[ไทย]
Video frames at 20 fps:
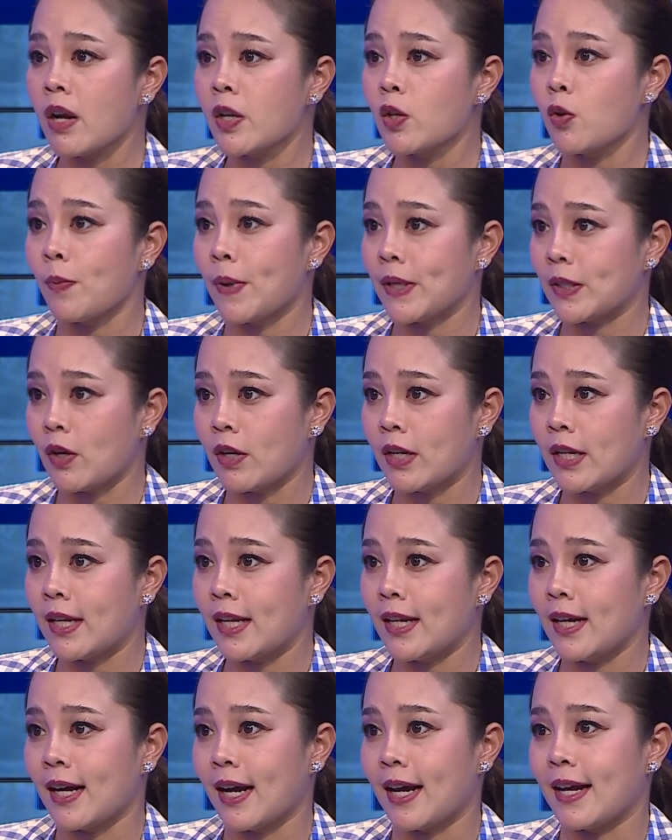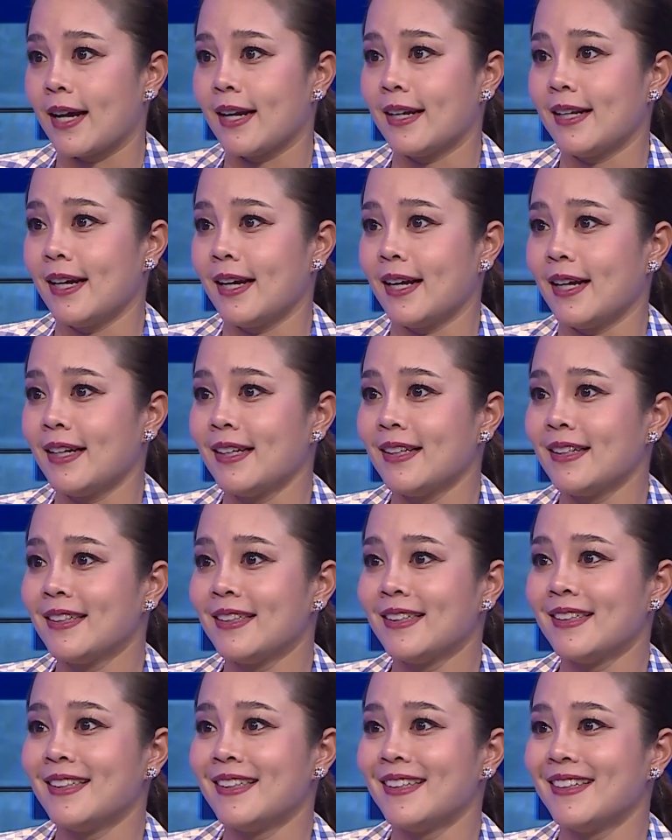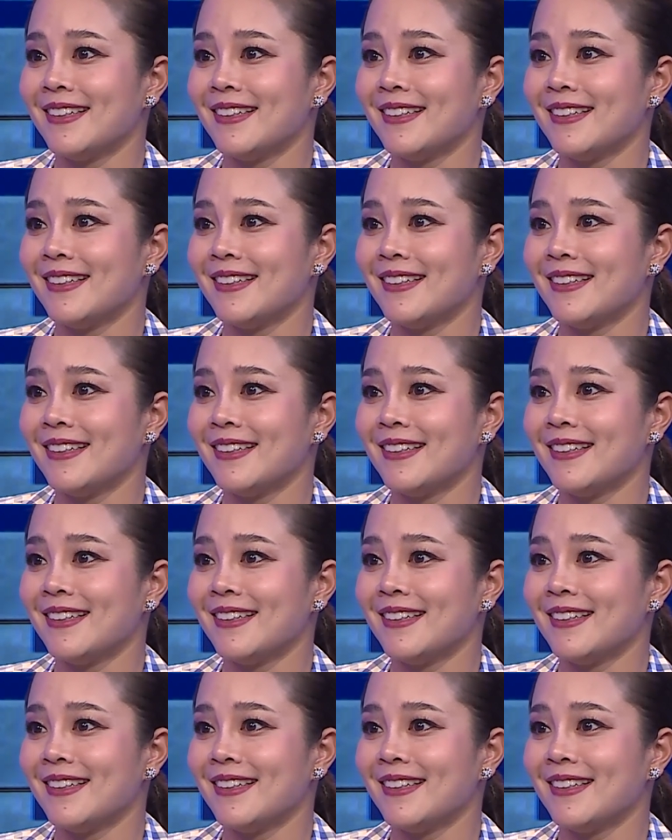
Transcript: ดอยู่มาตอนนี้ได้ยังไงคะเนี่ยก็นี่ไง